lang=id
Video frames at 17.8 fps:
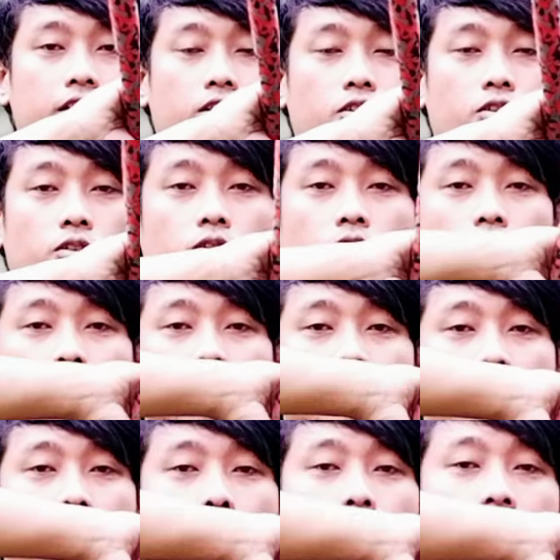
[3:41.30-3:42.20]
resiko
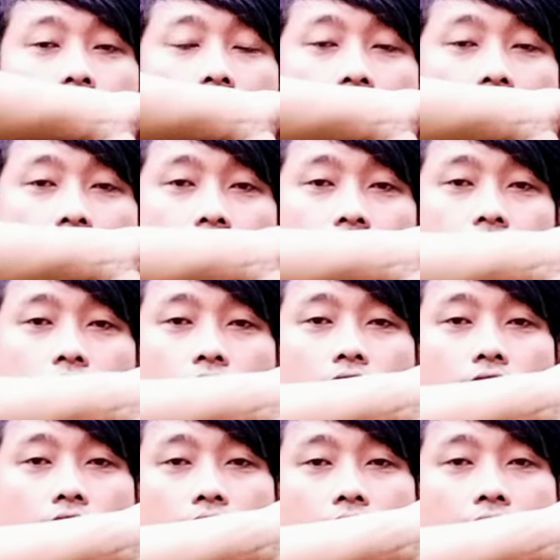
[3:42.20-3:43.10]
siku tangan
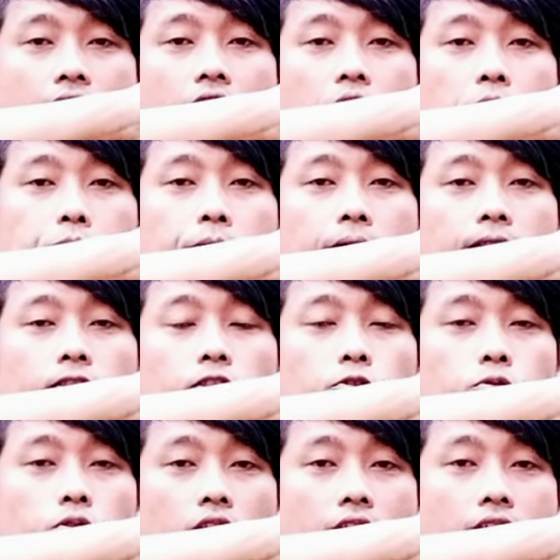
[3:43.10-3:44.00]
terkena
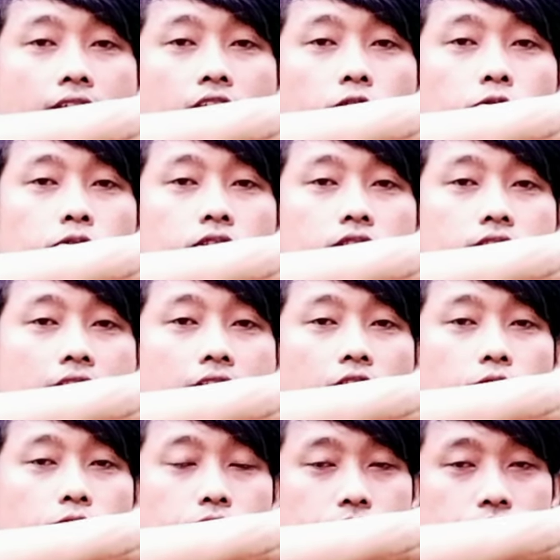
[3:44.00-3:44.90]
benturan
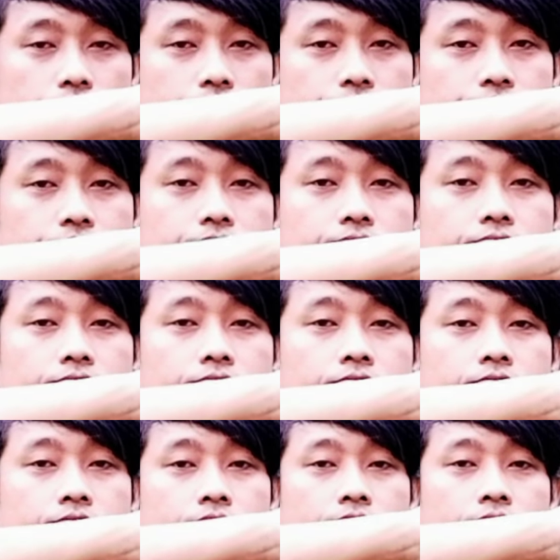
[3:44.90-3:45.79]
nuncaku
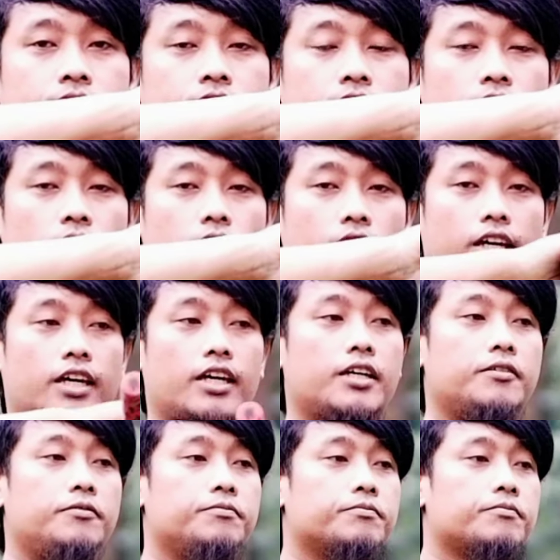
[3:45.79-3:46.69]

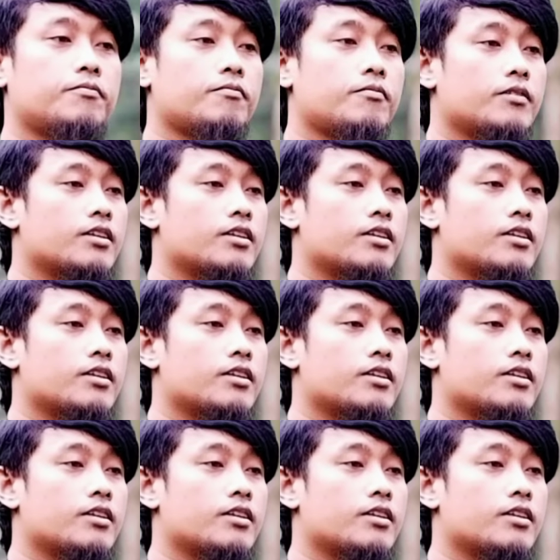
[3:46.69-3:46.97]
oke